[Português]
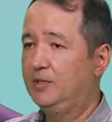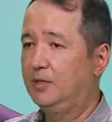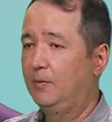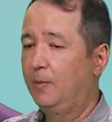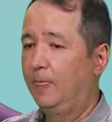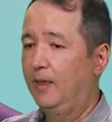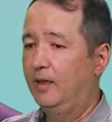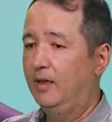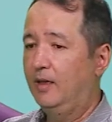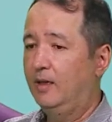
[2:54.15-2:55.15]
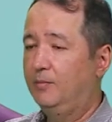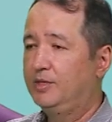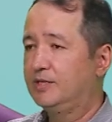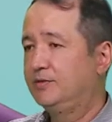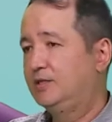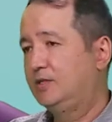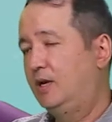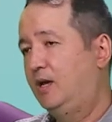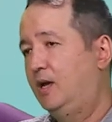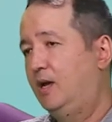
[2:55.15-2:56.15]
Então, é, muitas vezes
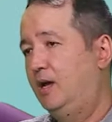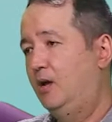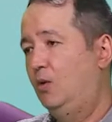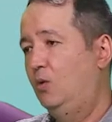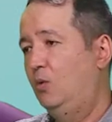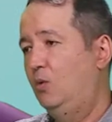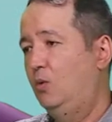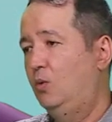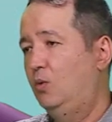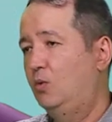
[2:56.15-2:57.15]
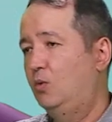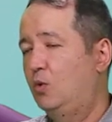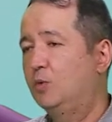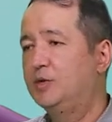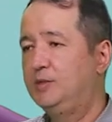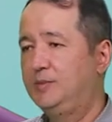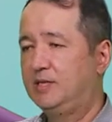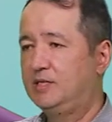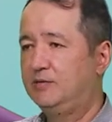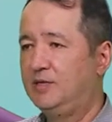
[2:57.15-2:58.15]
a, a, o corpo
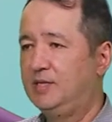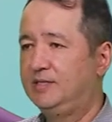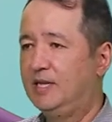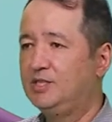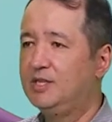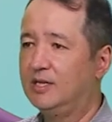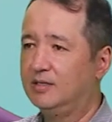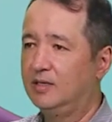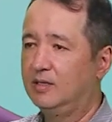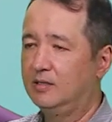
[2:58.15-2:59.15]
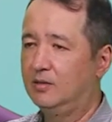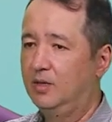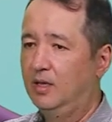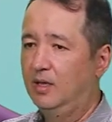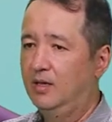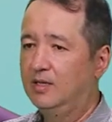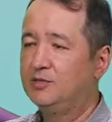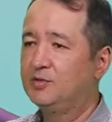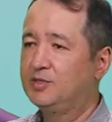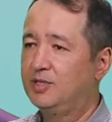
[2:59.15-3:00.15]
administrativo ele se adianta, né? Então, antes
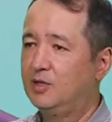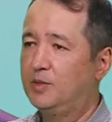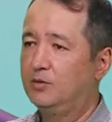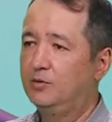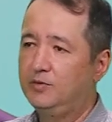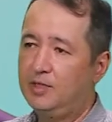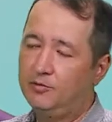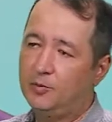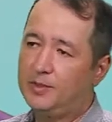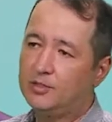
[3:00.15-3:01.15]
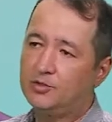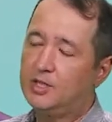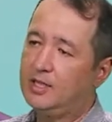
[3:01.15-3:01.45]
de você ter uma dúvida, a informação já